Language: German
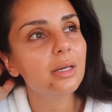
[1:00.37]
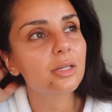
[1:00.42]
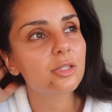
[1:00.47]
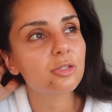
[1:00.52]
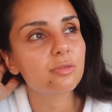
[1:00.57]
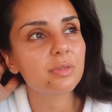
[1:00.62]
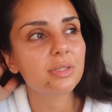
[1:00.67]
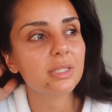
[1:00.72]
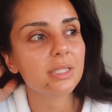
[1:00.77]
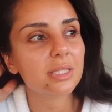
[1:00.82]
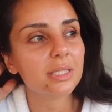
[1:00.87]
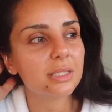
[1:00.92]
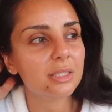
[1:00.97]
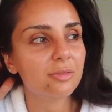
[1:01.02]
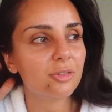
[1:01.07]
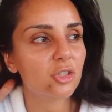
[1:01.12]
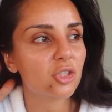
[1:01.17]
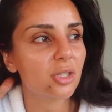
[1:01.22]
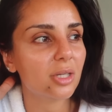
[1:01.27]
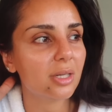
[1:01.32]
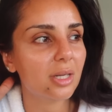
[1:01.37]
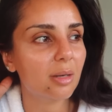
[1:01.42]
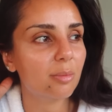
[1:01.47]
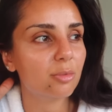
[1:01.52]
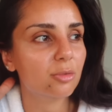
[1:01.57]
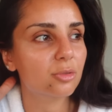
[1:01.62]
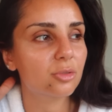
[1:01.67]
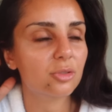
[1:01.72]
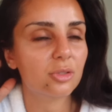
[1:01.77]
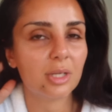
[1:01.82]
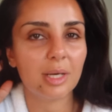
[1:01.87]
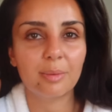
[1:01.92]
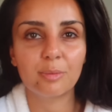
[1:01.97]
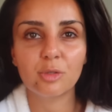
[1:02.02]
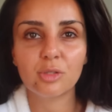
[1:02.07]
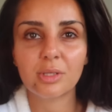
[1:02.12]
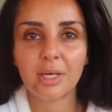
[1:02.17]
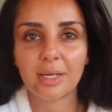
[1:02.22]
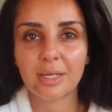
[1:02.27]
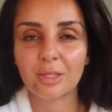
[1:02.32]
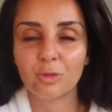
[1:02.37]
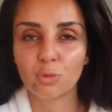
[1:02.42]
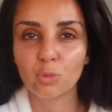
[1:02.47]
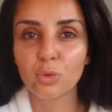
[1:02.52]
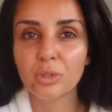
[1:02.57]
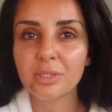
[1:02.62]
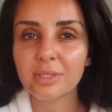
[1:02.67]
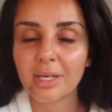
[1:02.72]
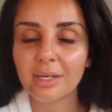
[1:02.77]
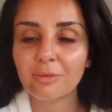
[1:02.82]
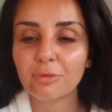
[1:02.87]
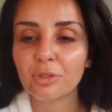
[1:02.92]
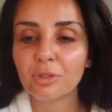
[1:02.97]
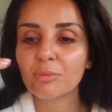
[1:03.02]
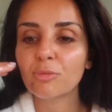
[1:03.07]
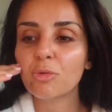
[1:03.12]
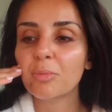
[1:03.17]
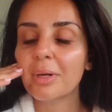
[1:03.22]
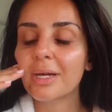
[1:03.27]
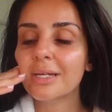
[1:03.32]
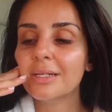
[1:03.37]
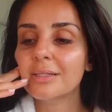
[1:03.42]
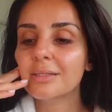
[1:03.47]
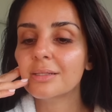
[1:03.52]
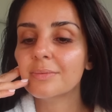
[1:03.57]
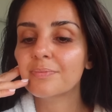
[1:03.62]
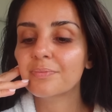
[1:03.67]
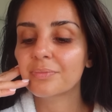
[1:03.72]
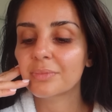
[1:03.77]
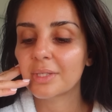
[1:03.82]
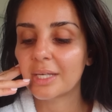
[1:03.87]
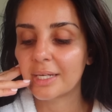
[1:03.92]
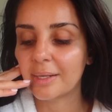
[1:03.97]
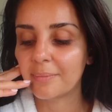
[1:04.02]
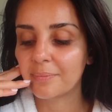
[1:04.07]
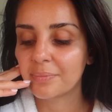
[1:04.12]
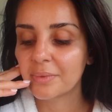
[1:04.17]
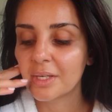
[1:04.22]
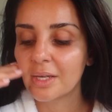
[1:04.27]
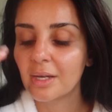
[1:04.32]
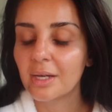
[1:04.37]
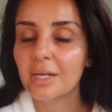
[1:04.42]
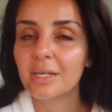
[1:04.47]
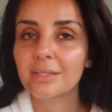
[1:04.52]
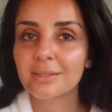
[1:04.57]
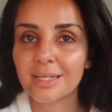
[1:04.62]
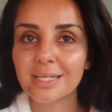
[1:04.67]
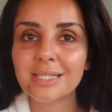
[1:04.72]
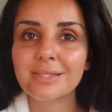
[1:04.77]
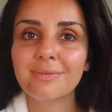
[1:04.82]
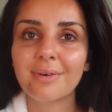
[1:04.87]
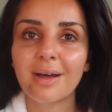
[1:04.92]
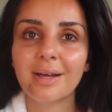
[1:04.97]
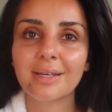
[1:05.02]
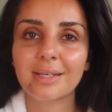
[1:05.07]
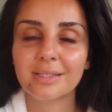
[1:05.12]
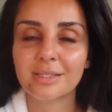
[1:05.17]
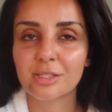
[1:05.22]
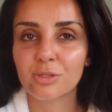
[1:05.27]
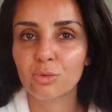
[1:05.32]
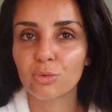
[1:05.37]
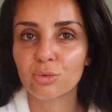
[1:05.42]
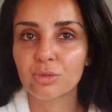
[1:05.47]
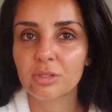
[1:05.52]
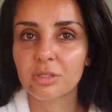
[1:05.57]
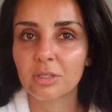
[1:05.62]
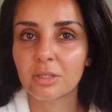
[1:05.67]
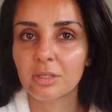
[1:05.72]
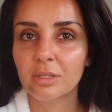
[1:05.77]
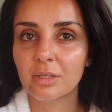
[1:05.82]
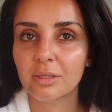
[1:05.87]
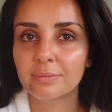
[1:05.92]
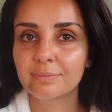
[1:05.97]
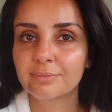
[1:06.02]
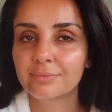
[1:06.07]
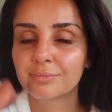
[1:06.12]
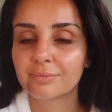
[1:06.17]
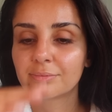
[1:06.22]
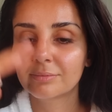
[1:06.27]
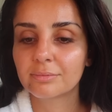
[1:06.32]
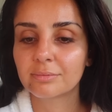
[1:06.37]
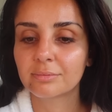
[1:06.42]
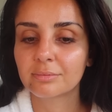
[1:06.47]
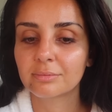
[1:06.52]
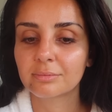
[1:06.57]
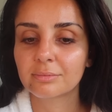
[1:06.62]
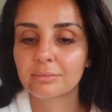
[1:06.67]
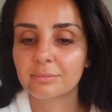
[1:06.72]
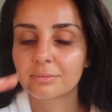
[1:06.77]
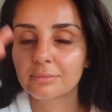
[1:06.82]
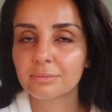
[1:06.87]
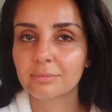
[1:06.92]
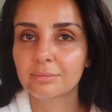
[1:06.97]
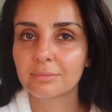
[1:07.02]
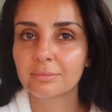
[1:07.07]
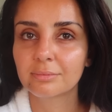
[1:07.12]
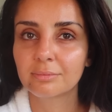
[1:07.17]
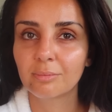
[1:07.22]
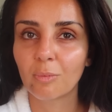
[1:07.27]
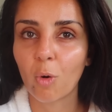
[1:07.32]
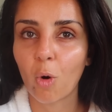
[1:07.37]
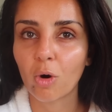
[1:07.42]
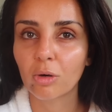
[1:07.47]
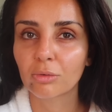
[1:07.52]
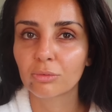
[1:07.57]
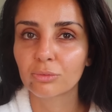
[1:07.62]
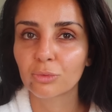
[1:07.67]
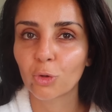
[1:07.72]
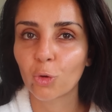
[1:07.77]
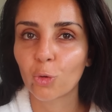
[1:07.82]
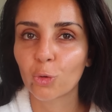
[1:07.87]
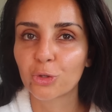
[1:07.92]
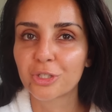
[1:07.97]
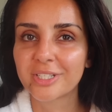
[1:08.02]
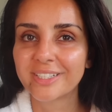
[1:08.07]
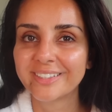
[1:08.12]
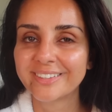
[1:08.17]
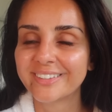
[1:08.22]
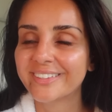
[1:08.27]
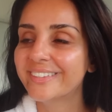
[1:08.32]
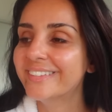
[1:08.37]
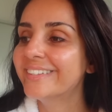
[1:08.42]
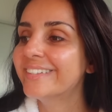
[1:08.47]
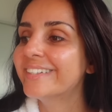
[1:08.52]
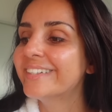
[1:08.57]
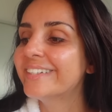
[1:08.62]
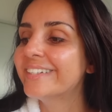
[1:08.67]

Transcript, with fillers: So wie ich das richtig verstanden habe. Und er müsste eigentlich durch sein Moment. Naja, das war jetzt so unsere Morgenroutine.